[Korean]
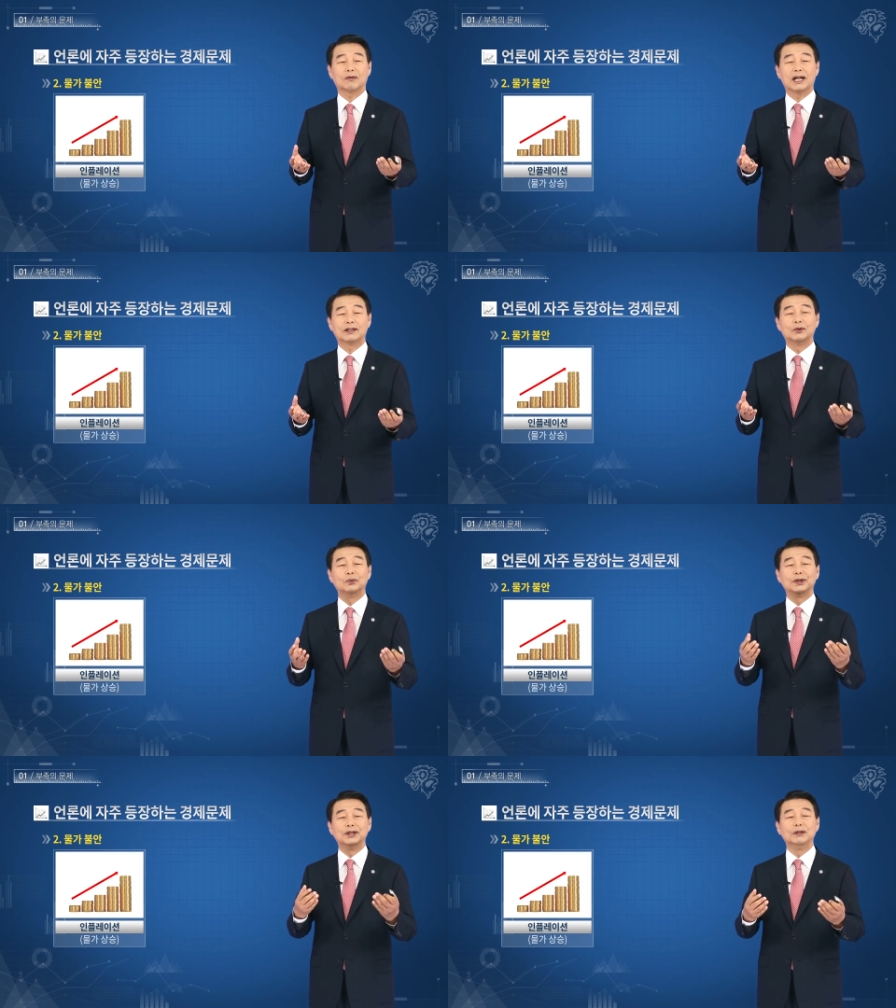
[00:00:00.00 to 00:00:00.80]
과거
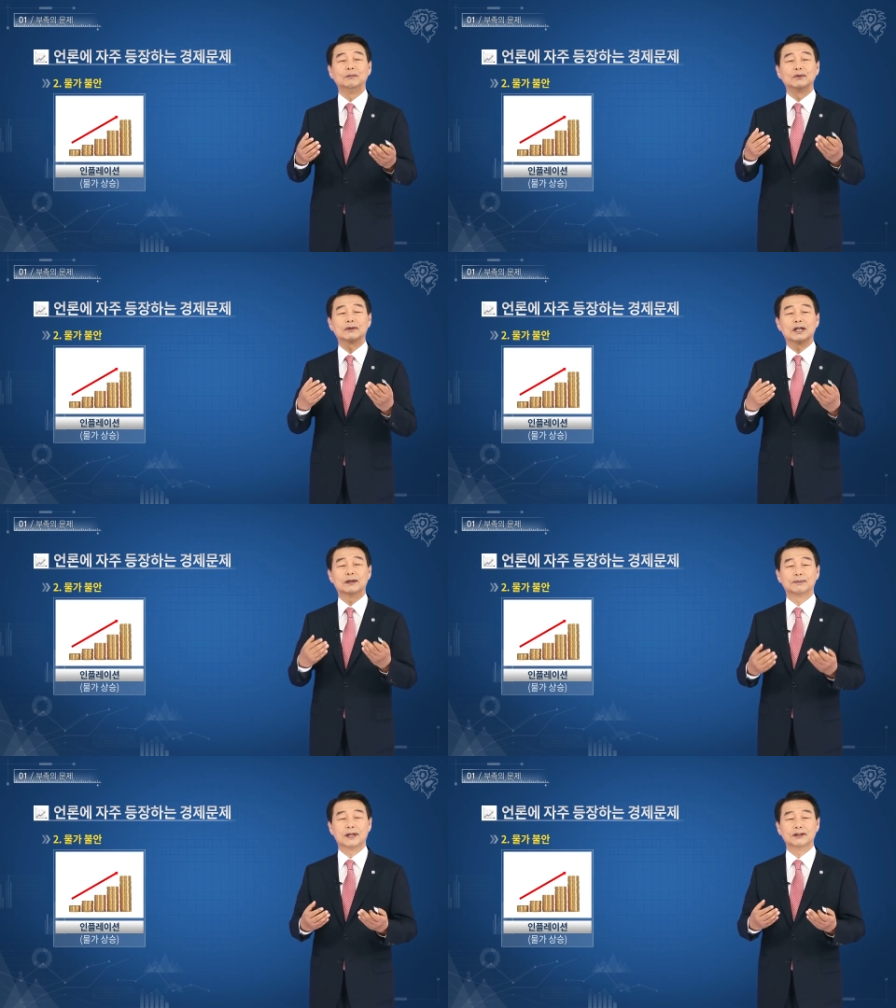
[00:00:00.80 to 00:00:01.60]
우리는
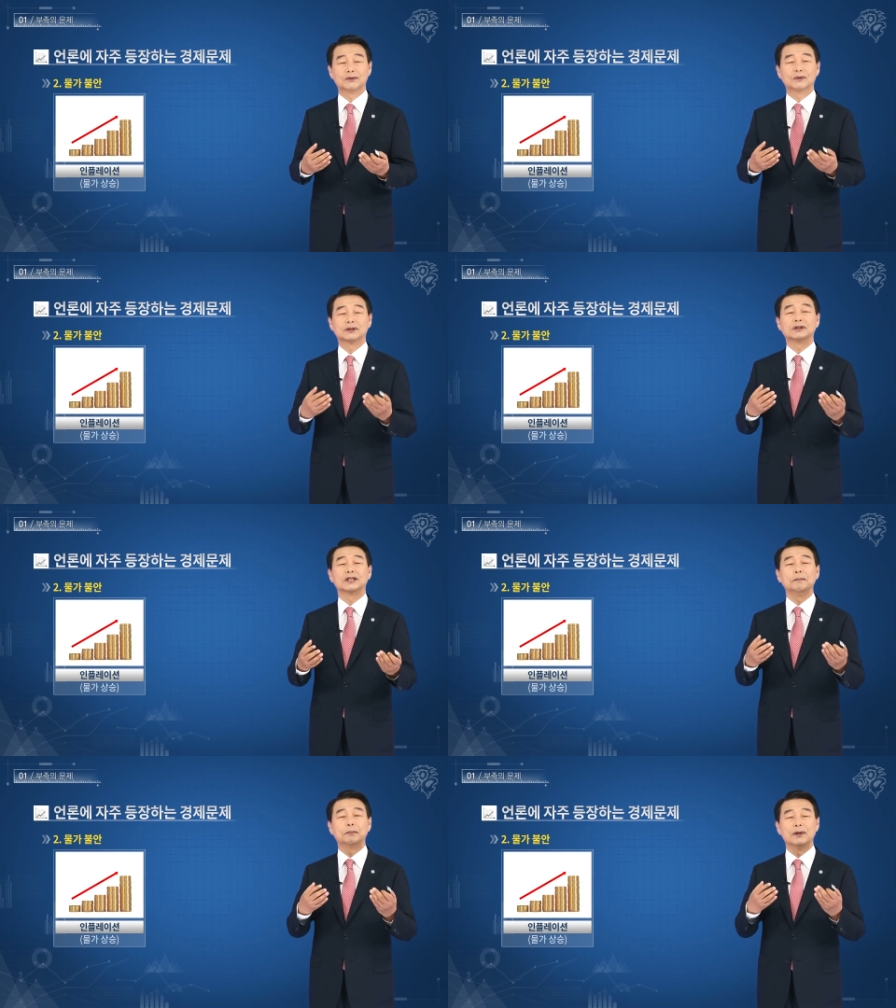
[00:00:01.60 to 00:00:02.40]
물가 불안으로
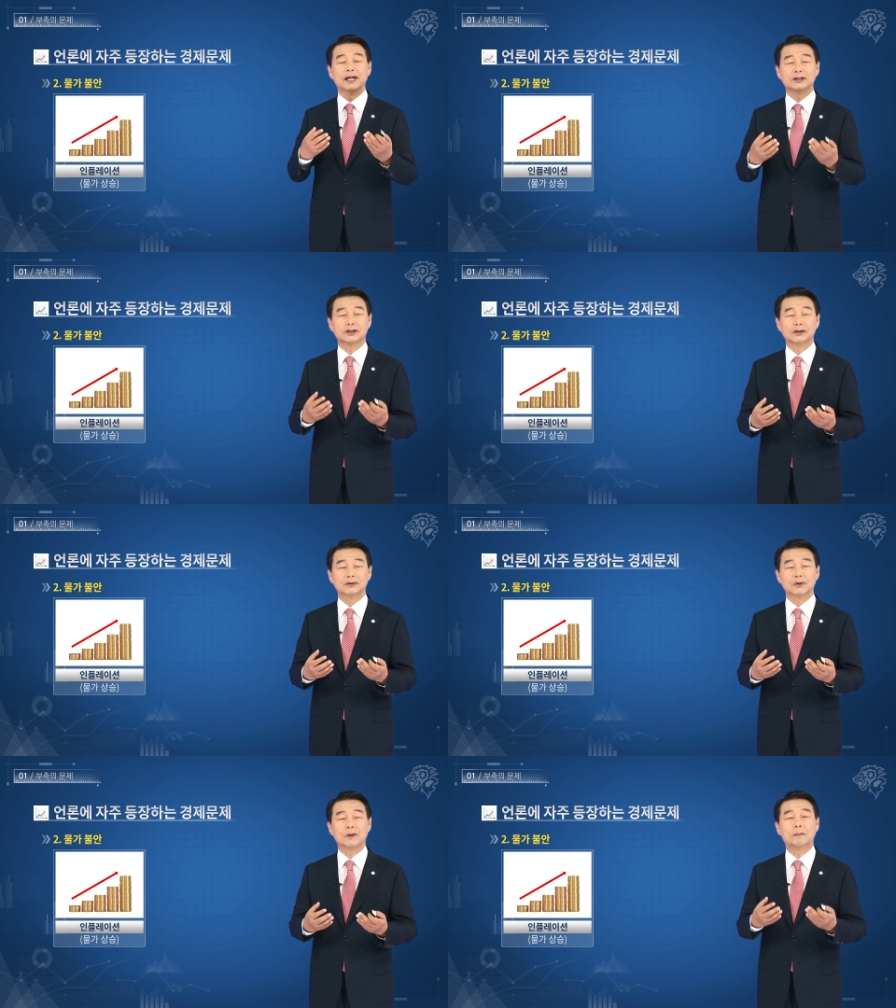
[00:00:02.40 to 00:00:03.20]
즉
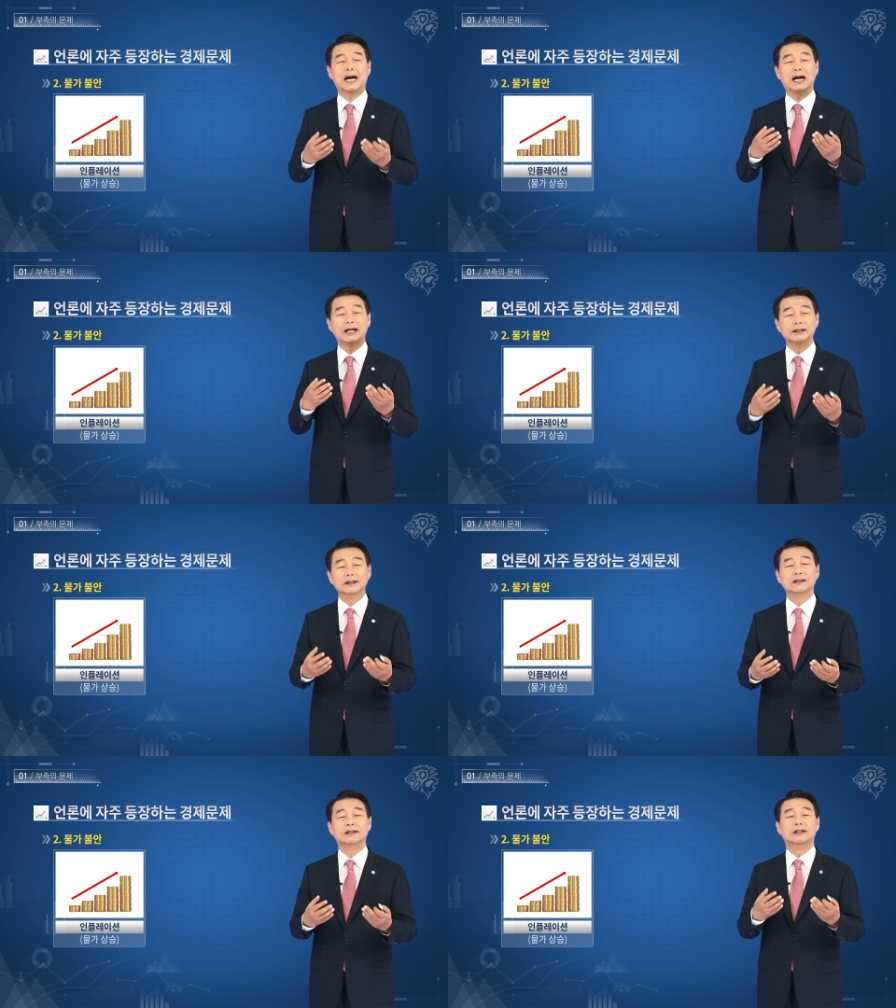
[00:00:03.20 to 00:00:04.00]
인플레이션으로
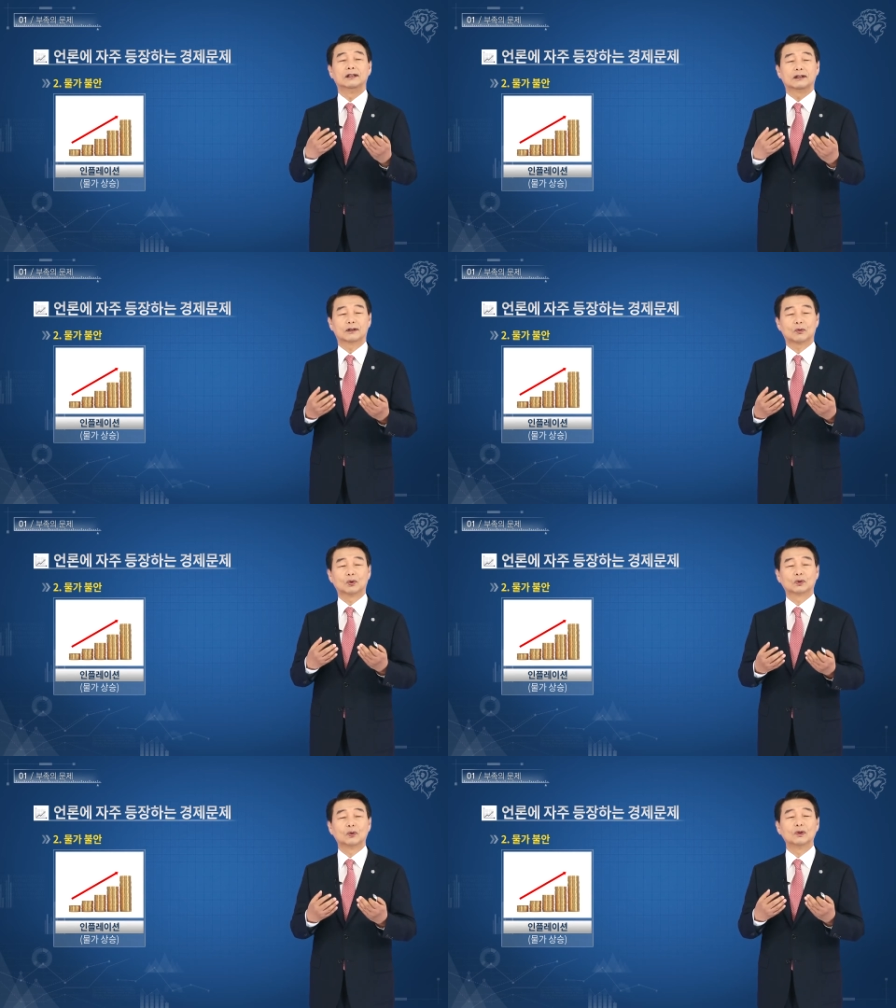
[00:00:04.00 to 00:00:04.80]
많은 어,
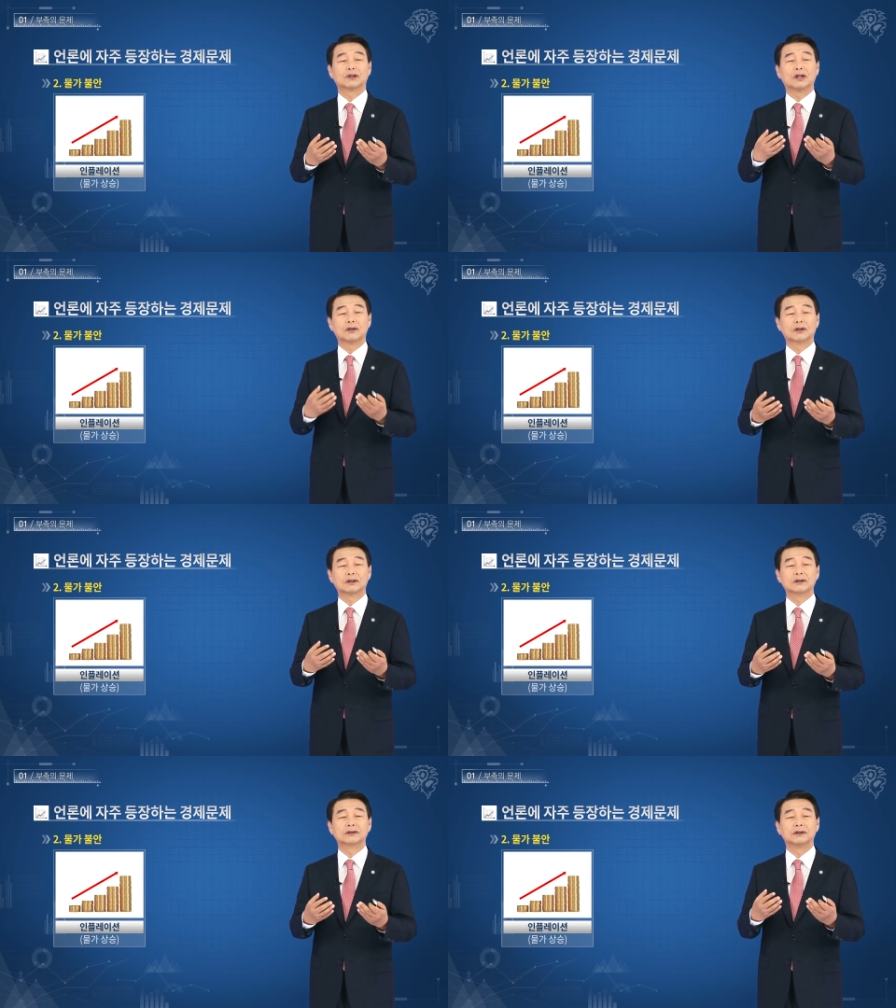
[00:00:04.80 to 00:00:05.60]
고통을
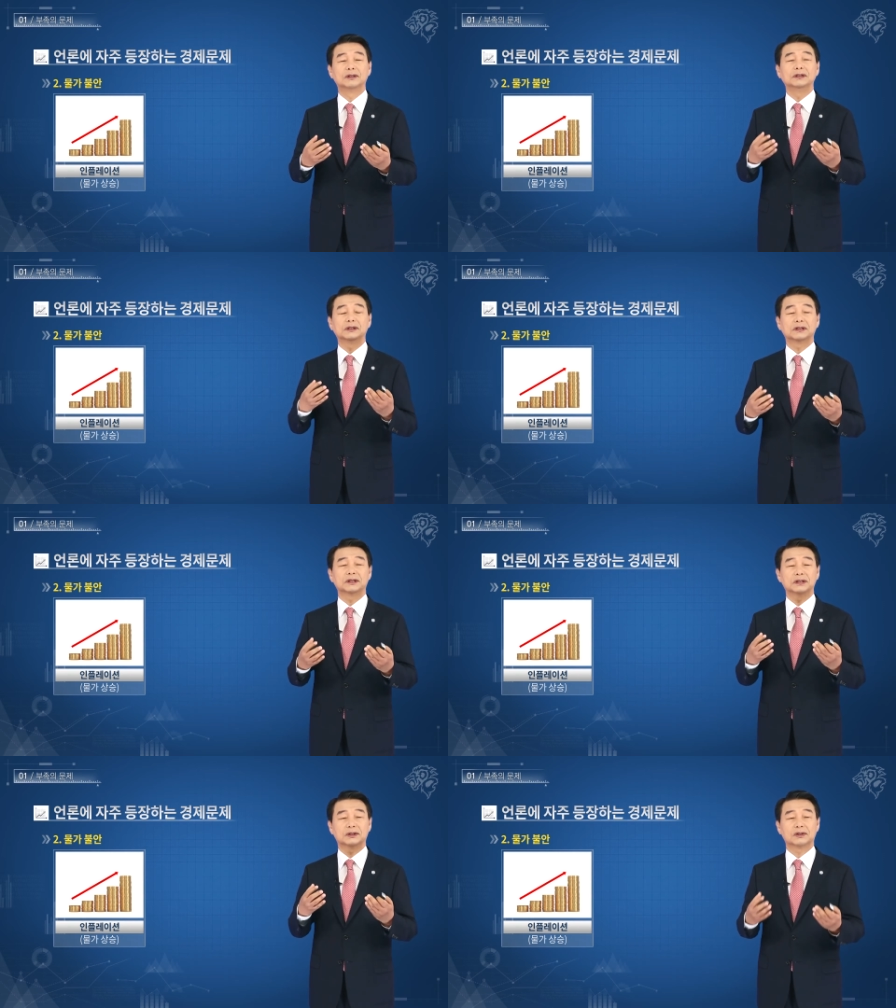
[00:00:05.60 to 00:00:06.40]
겪었던 그런
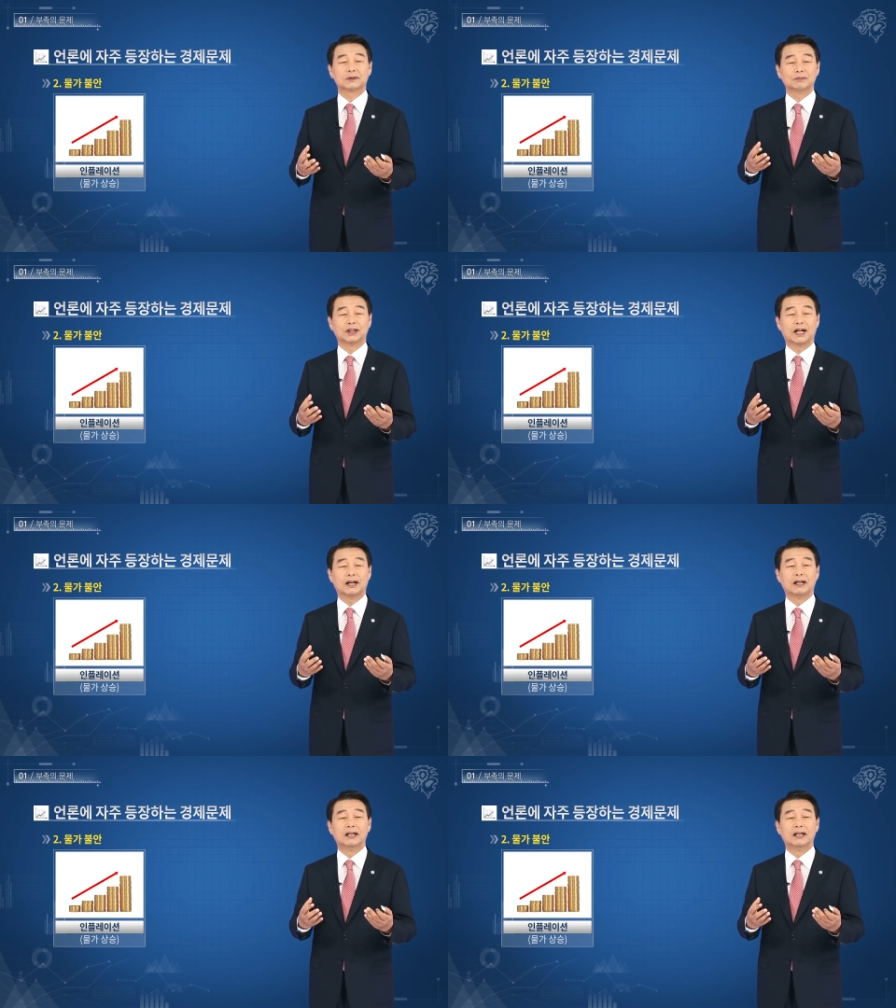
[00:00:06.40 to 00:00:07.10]
시절이 있었습니다.